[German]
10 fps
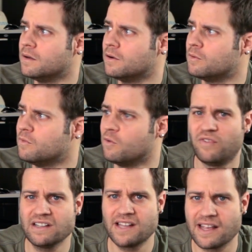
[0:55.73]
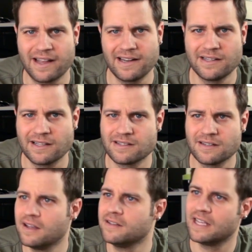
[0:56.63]
um, um was geht eigentlich das
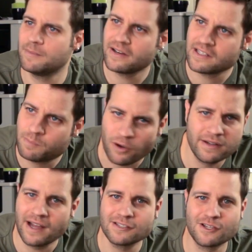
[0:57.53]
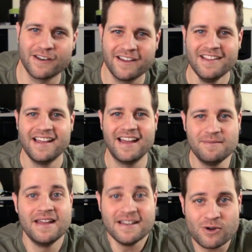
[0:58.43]
Thema des Podcasts, sondern äh,
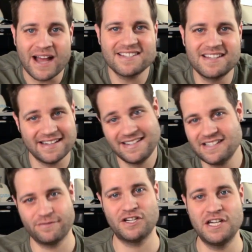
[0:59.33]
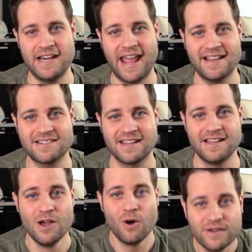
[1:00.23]
du hast diese verschiedenen Ängste.
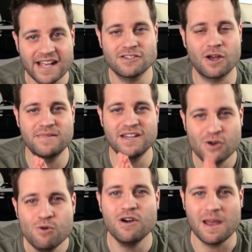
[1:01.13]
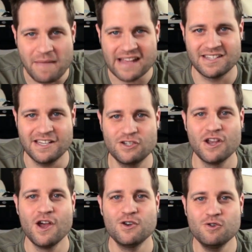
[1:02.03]
Und jetzt die coole Message,
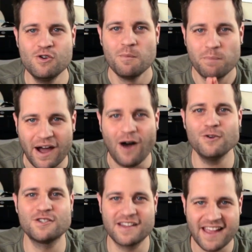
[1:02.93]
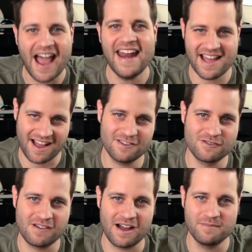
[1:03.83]
du brauchst keine Angst
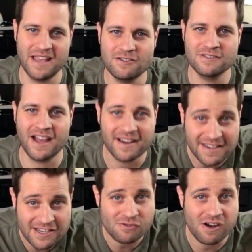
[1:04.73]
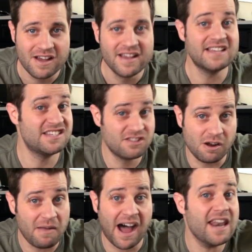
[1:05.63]
zu haben. Jesus sagt nicht nur, es ist
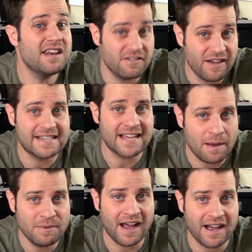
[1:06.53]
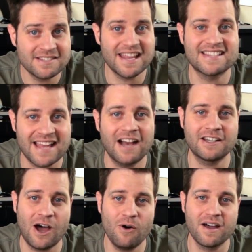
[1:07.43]
normal in der Welt, habt ihr Angst, er sagt
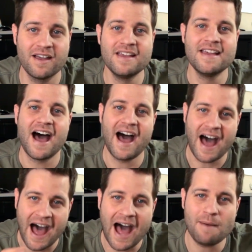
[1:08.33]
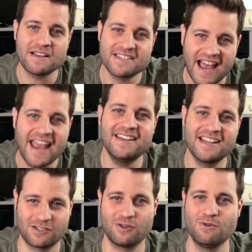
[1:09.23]
auch, aber seid
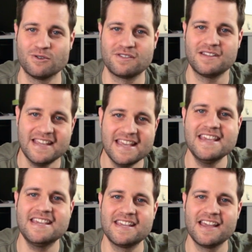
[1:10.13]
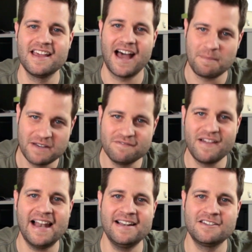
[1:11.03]
getrost, ich habe die
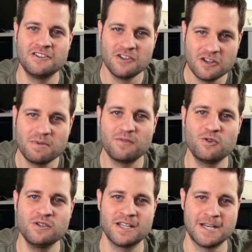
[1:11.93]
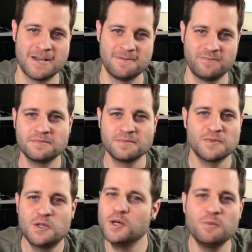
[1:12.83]
Welt überwunden.
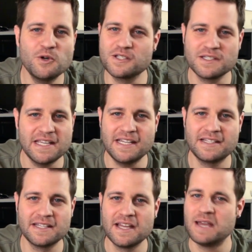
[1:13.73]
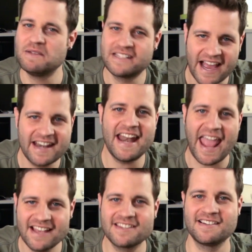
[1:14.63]
Du musst nicht mit deinen
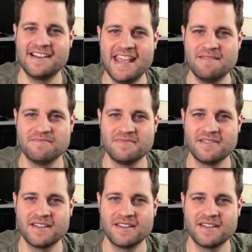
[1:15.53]
Ängsten leben.